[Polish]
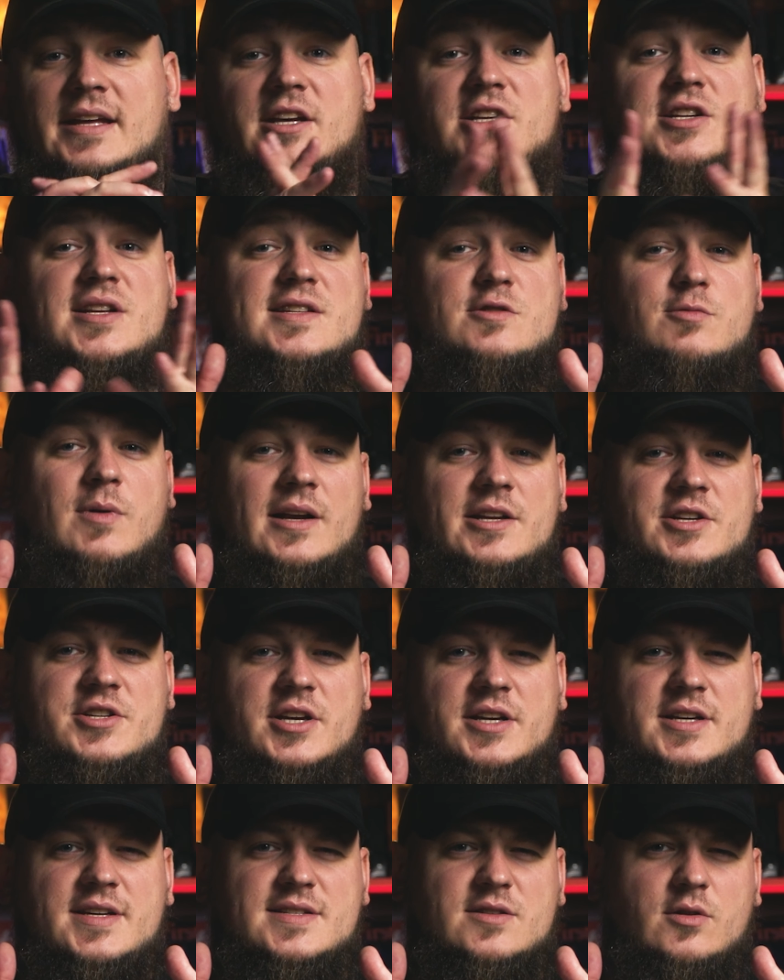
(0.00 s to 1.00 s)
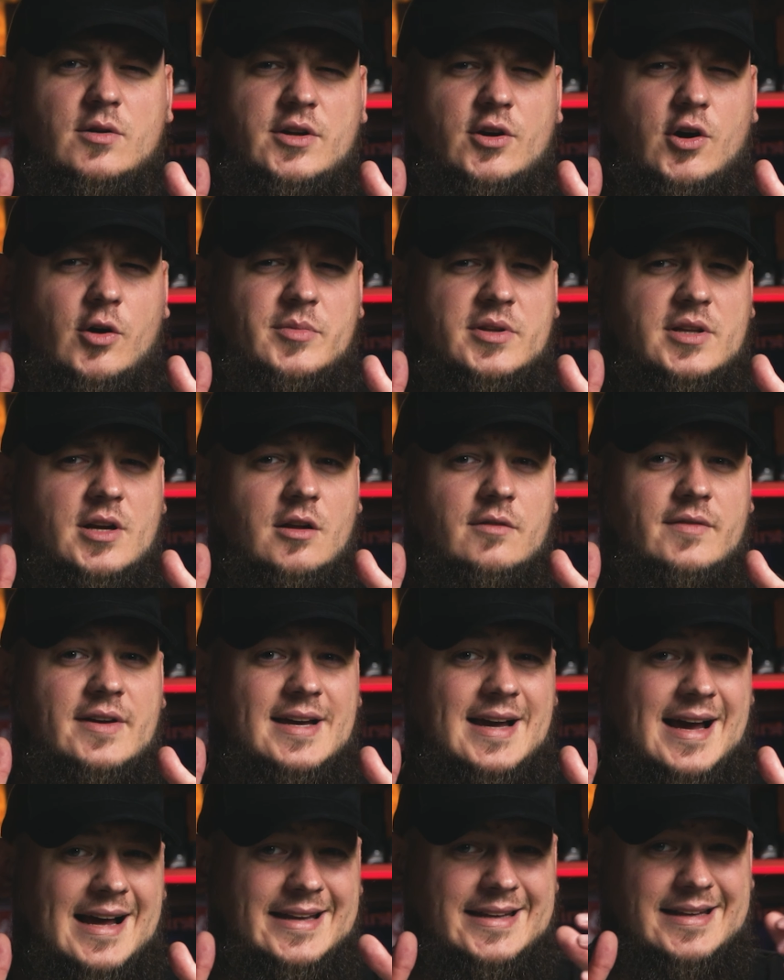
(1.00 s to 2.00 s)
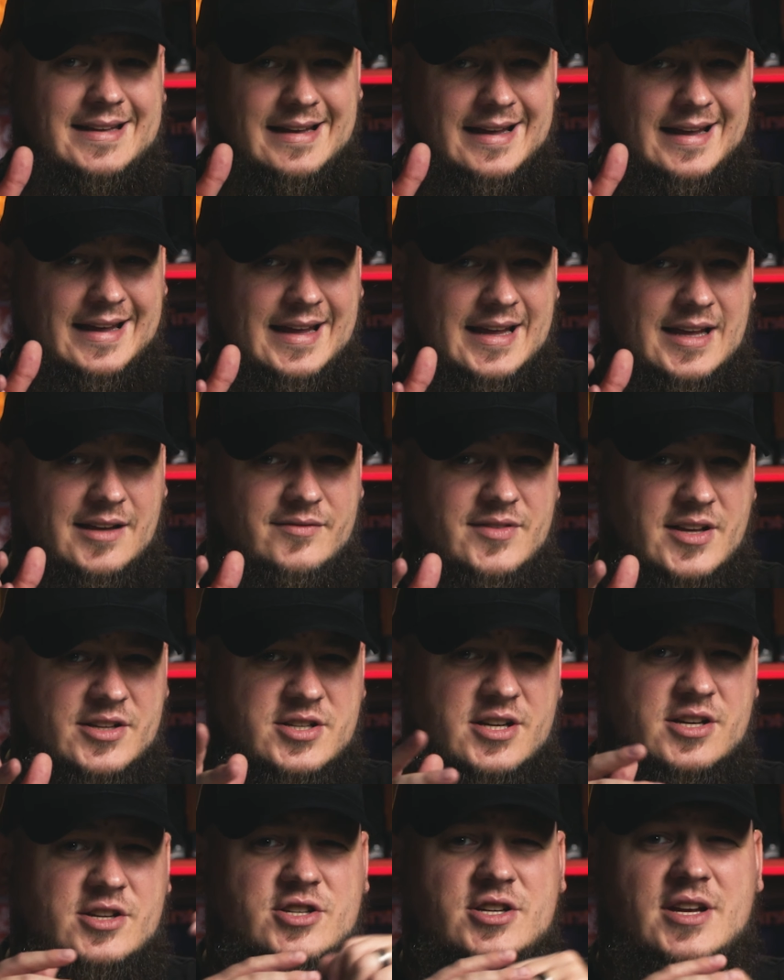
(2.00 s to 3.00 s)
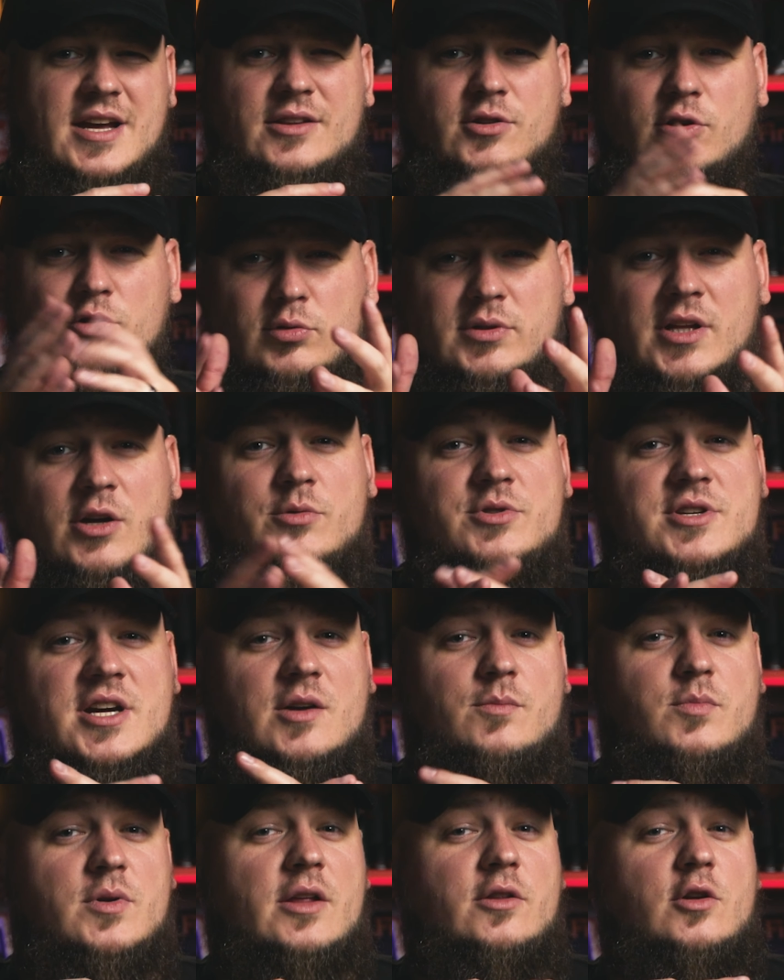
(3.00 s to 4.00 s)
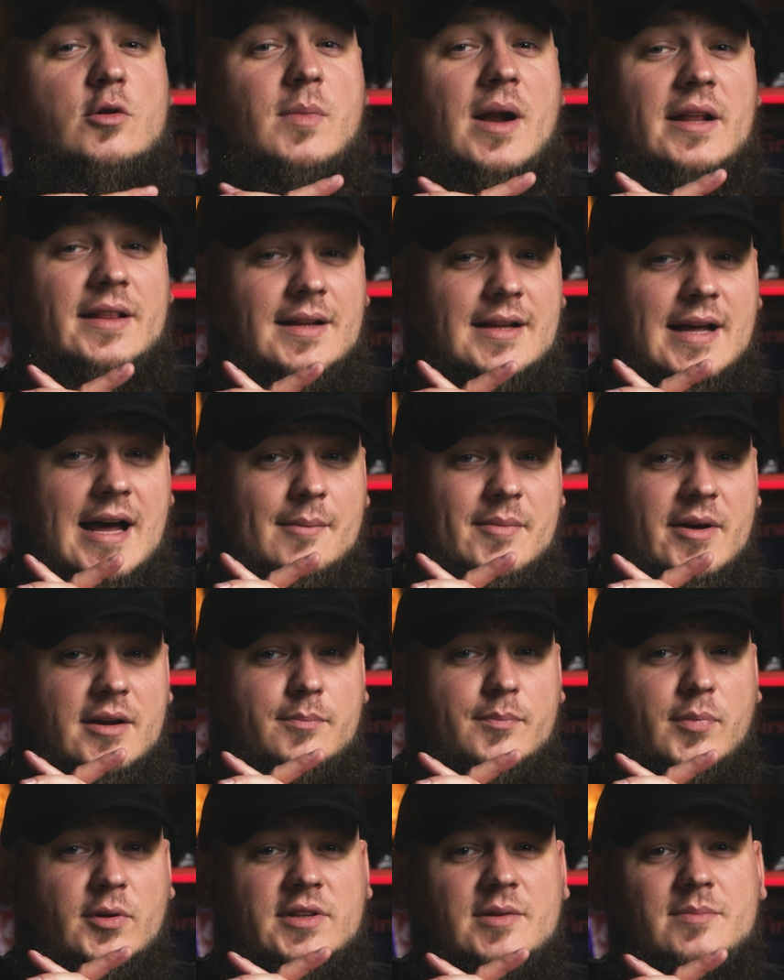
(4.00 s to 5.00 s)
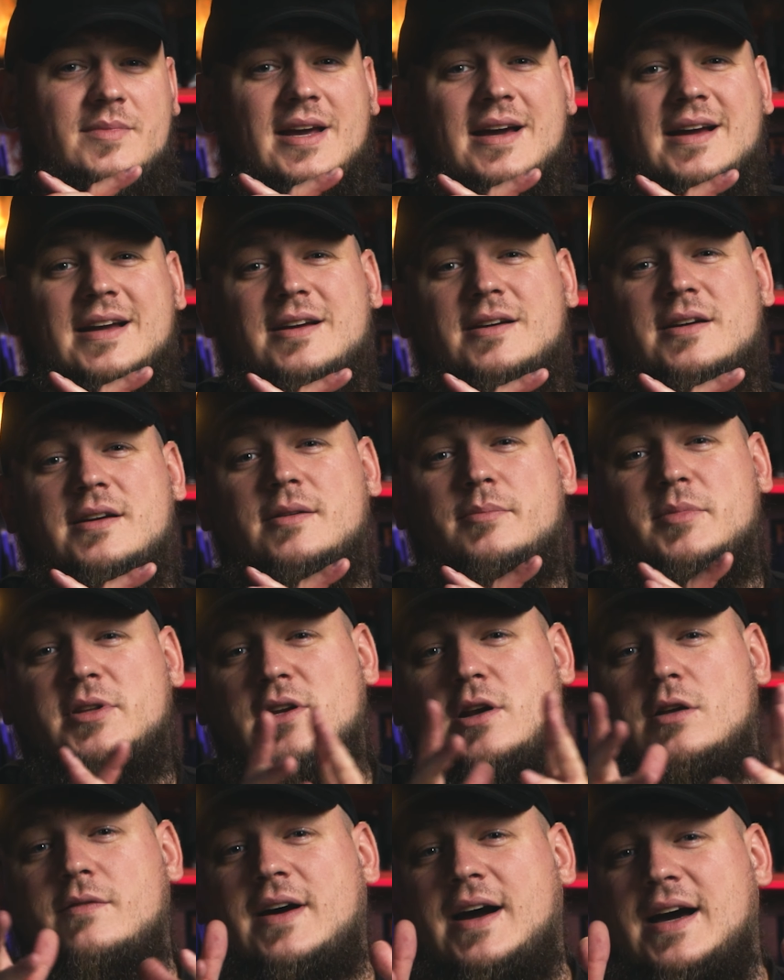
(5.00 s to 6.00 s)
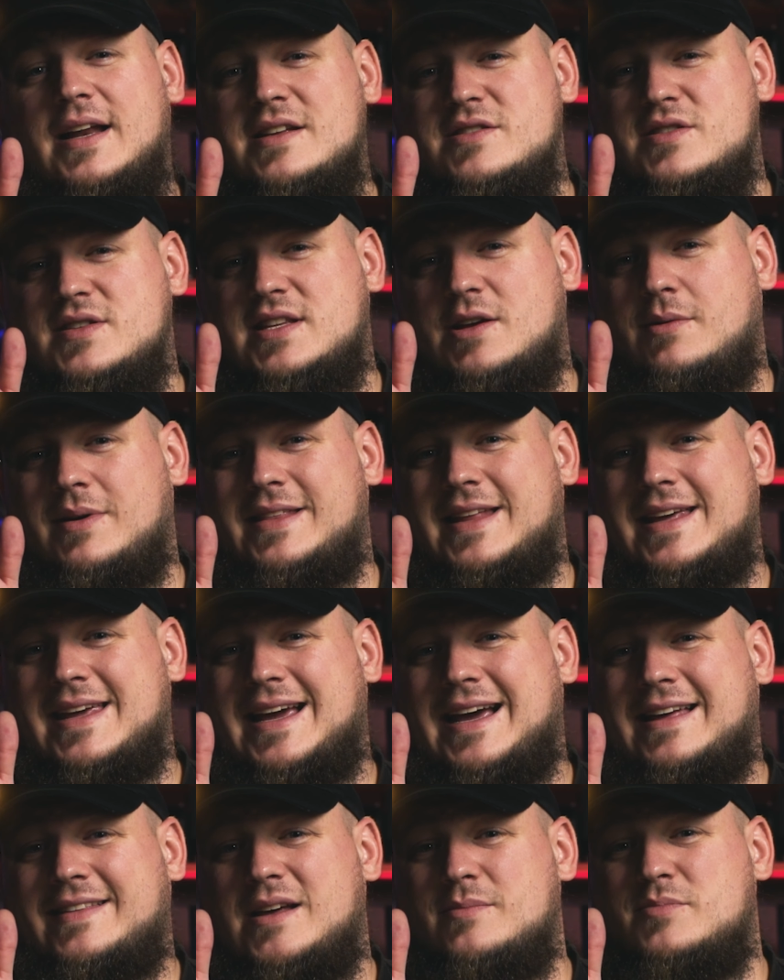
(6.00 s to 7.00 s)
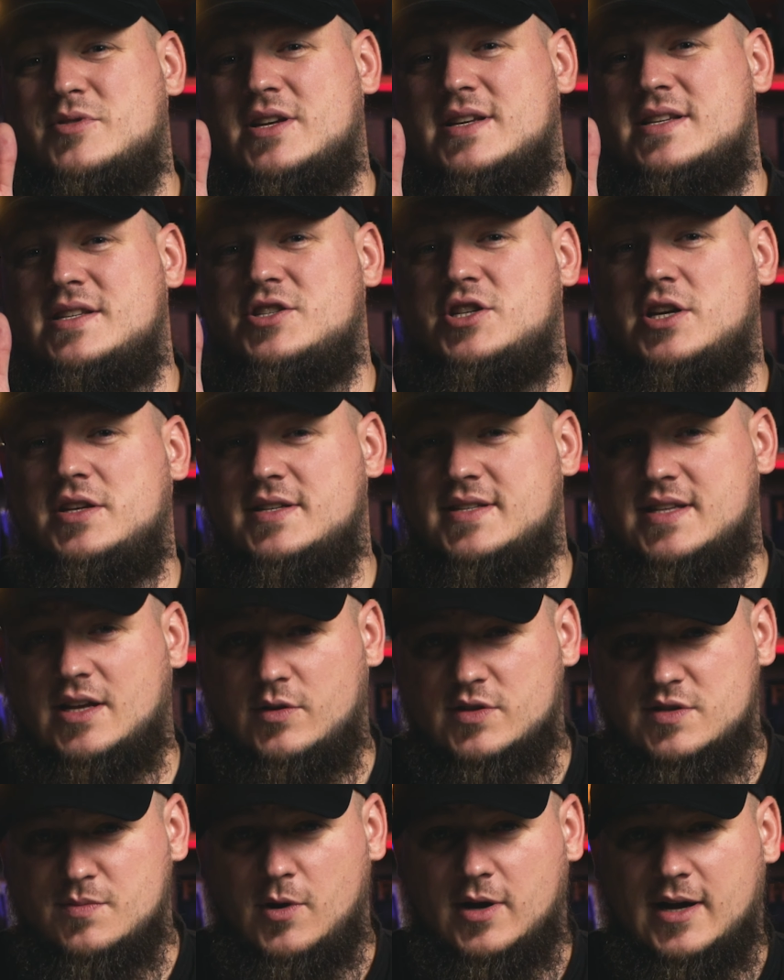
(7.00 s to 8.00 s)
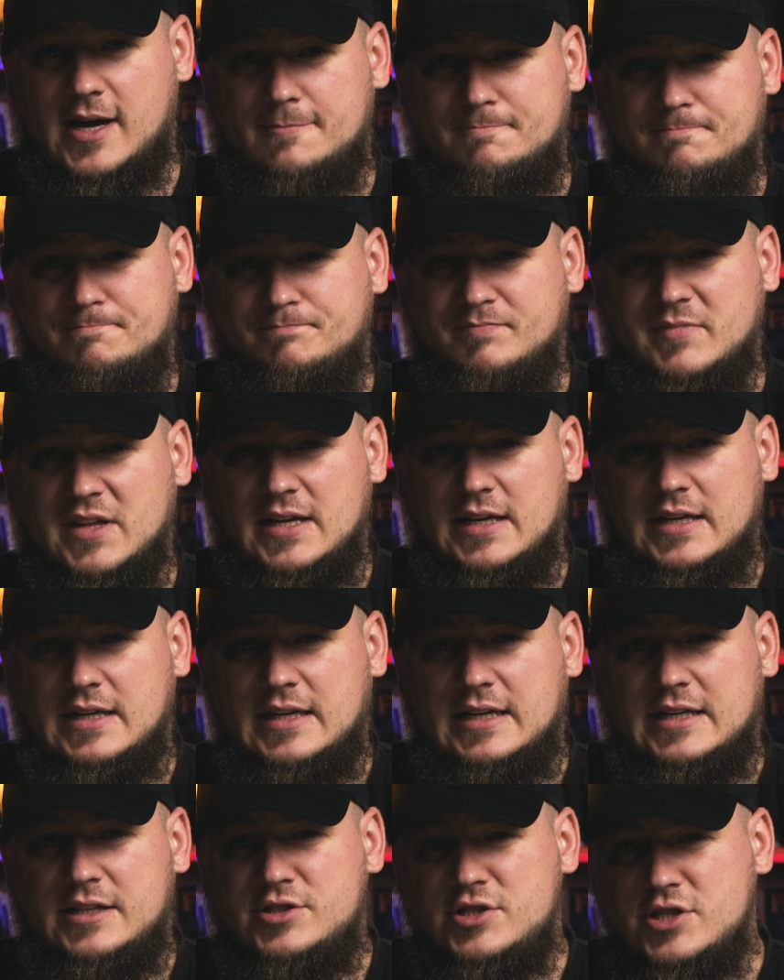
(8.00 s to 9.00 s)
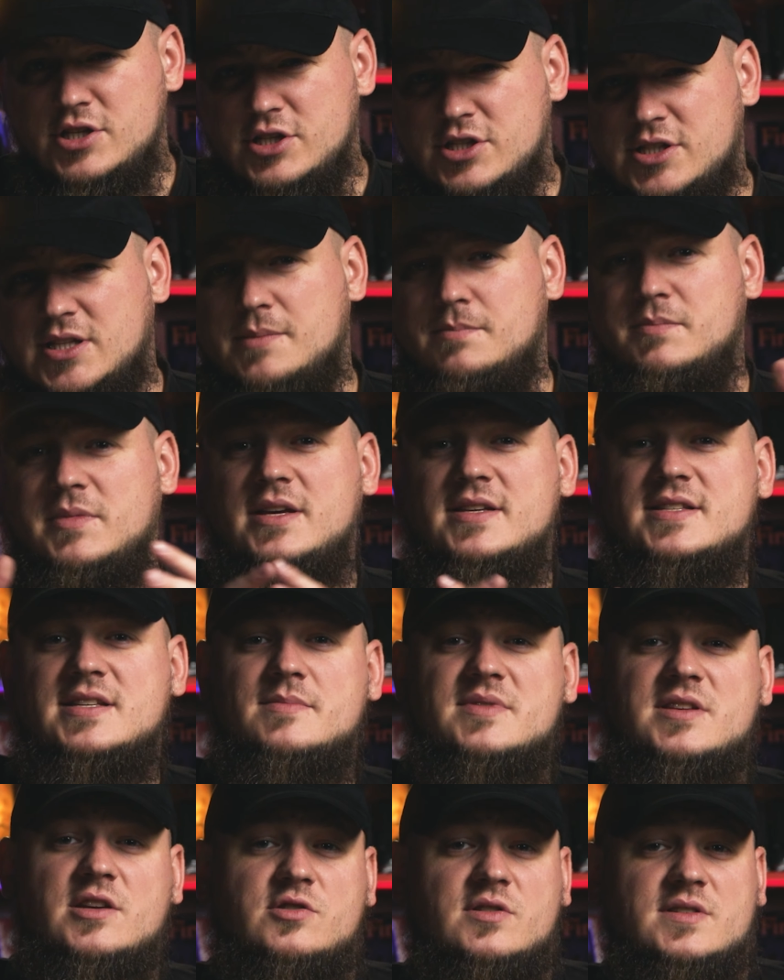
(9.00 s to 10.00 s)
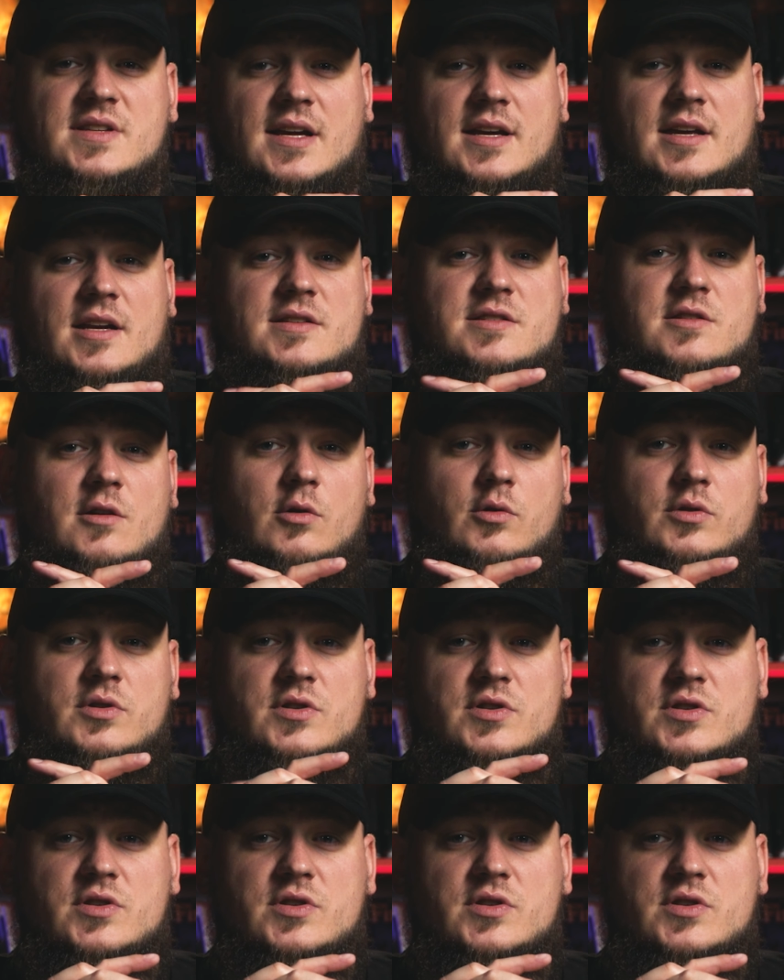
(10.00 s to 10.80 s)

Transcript: Jeśli słuchaliście historii o mitrylowej hali, wiecie, że to tutaj uciekł Brenor Battlehammer po tym, jak mitrylowa hala została najechana przez cienistego smoka. Dziś tym miejscem zarządza krasnolud